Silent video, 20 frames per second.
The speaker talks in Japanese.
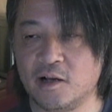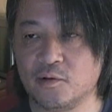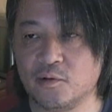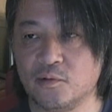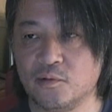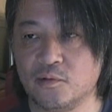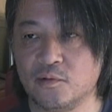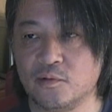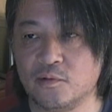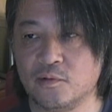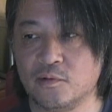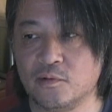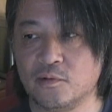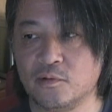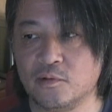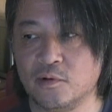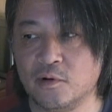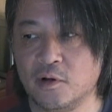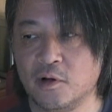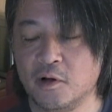あ
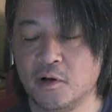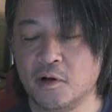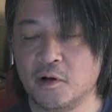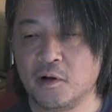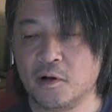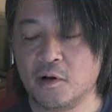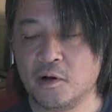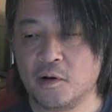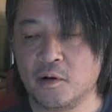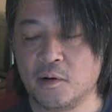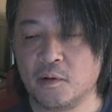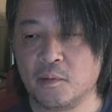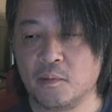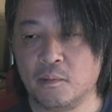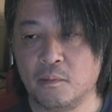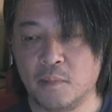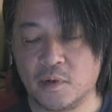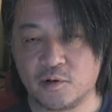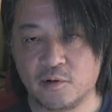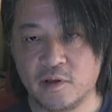のー、
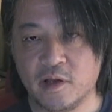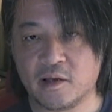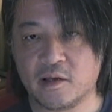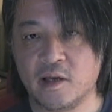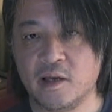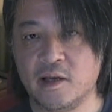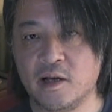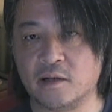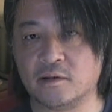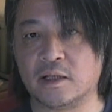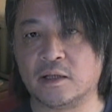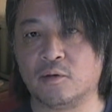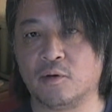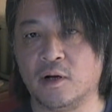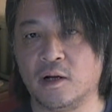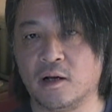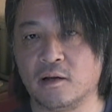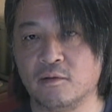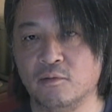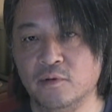まあ、著作権違反だと
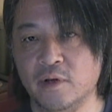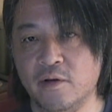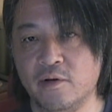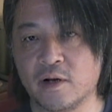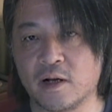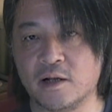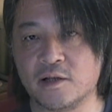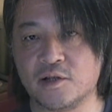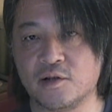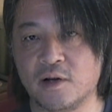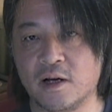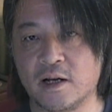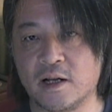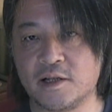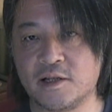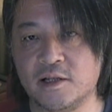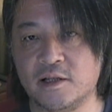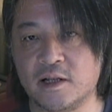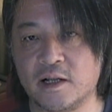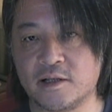か、なんかそんなような感じの
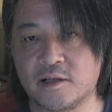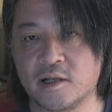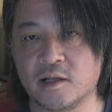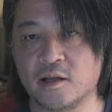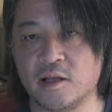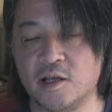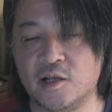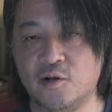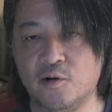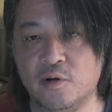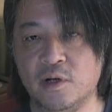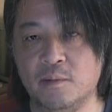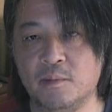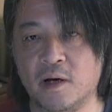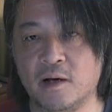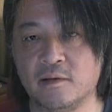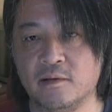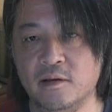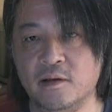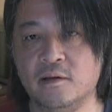話になっちゃって、非常に
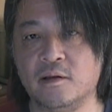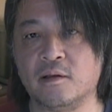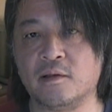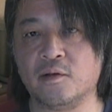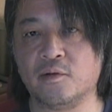まずいんで